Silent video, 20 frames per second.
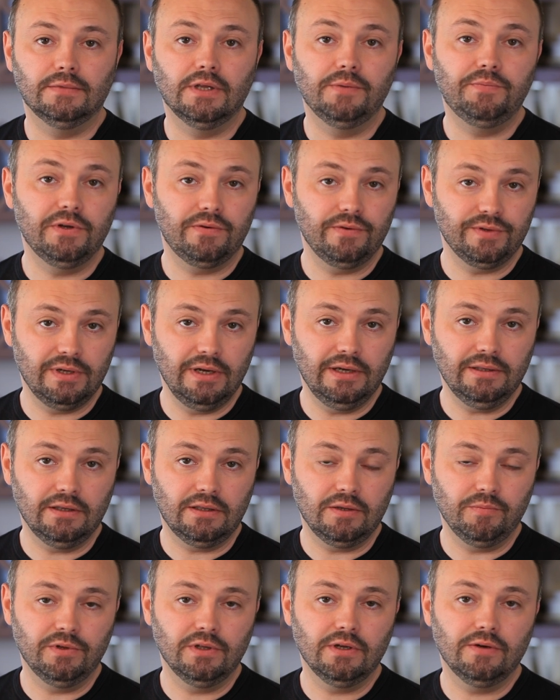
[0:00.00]
На первый взгляд
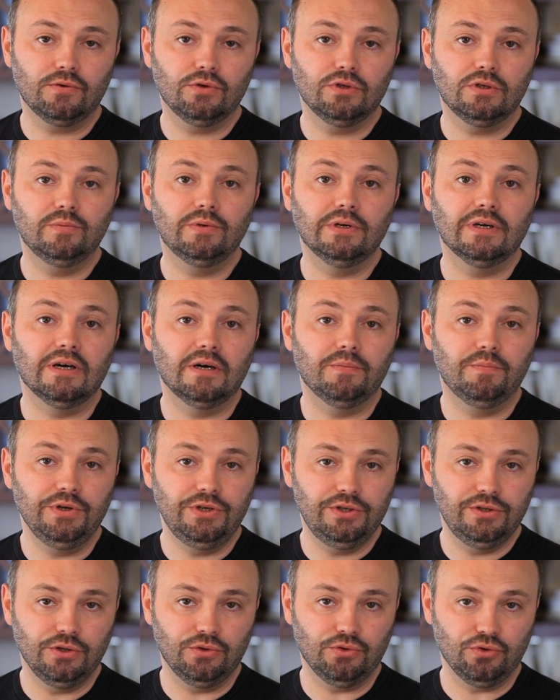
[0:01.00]
это была вроде бы
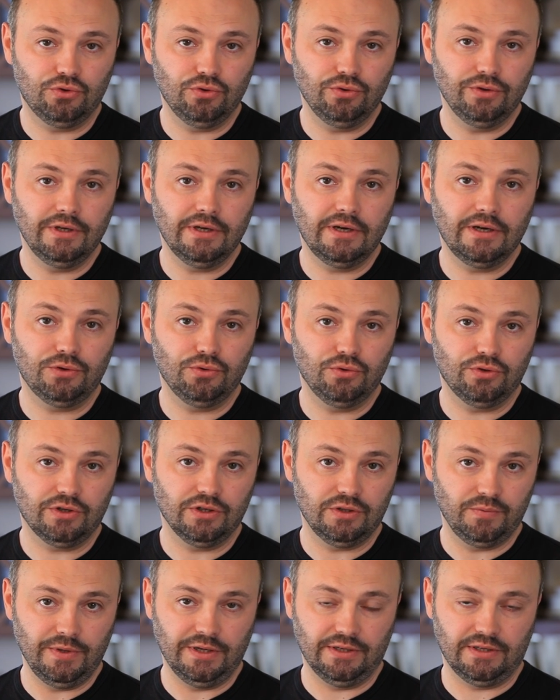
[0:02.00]
обычная тушеная картошка
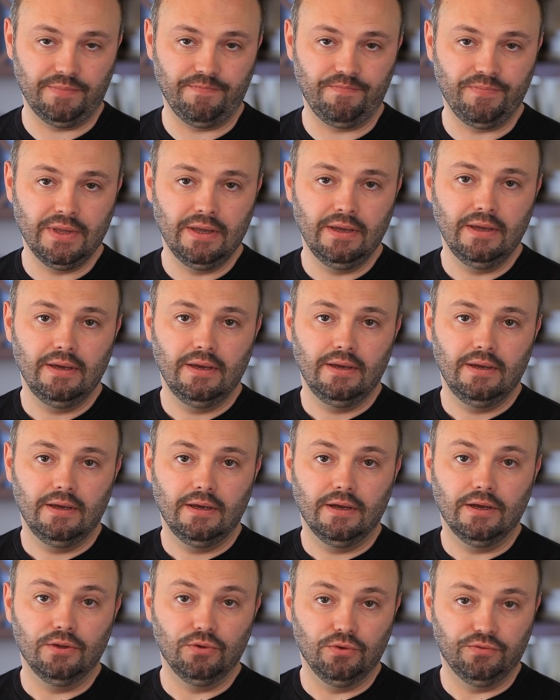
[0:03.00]
с мясом.
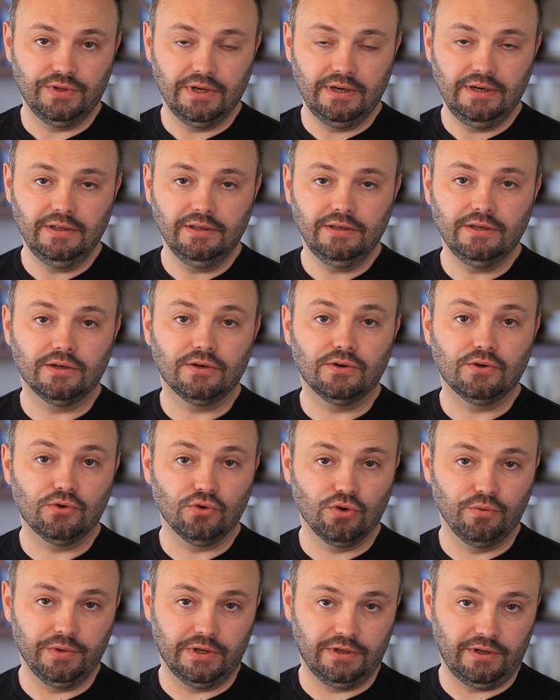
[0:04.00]
Но в тарелке,
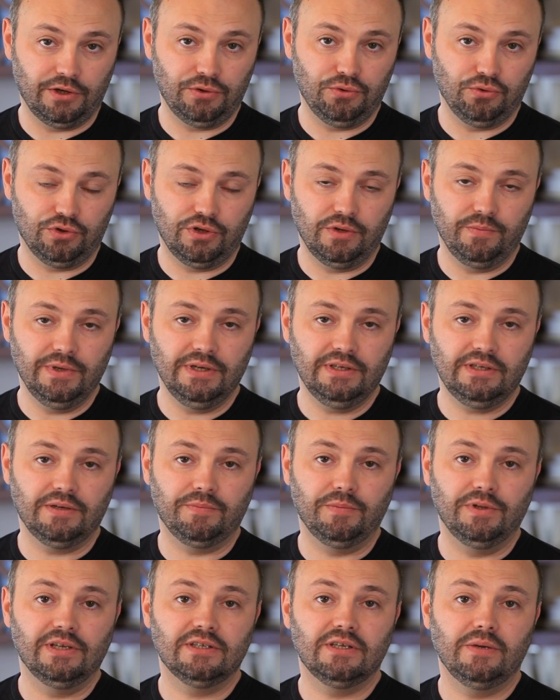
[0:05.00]
кроме картошки и мяса,
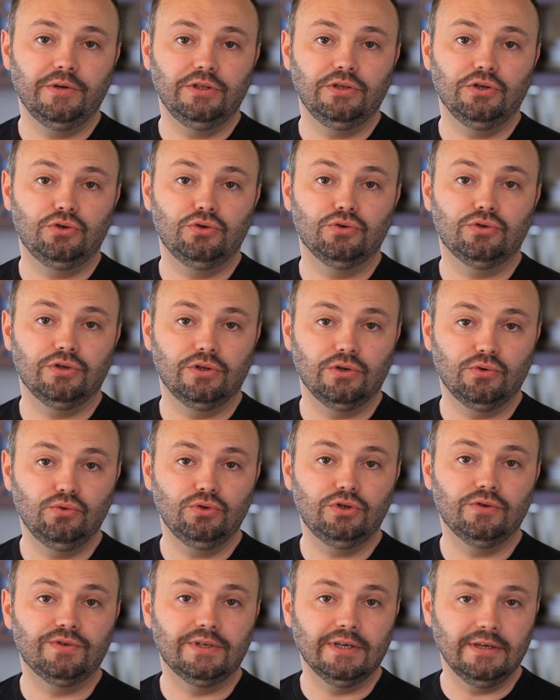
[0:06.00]
была заметна еще целая
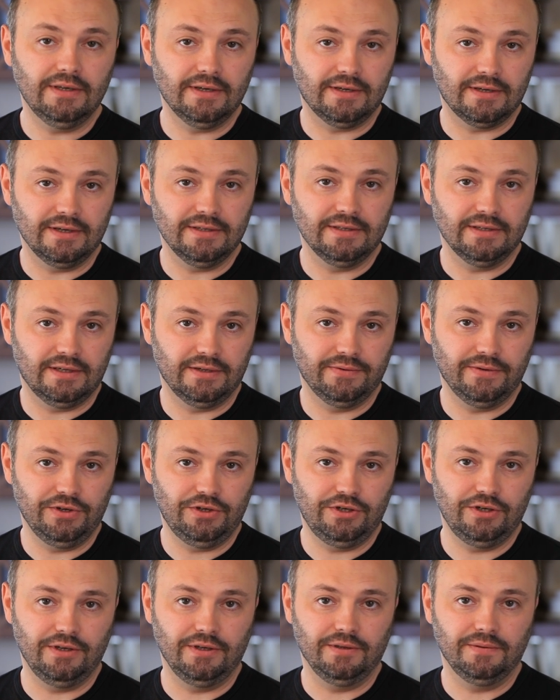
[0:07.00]
куча всяких разных
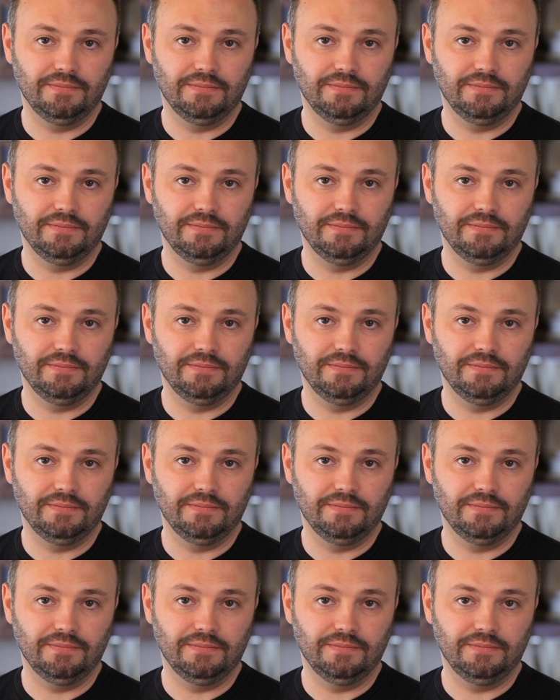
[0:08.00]
овощей.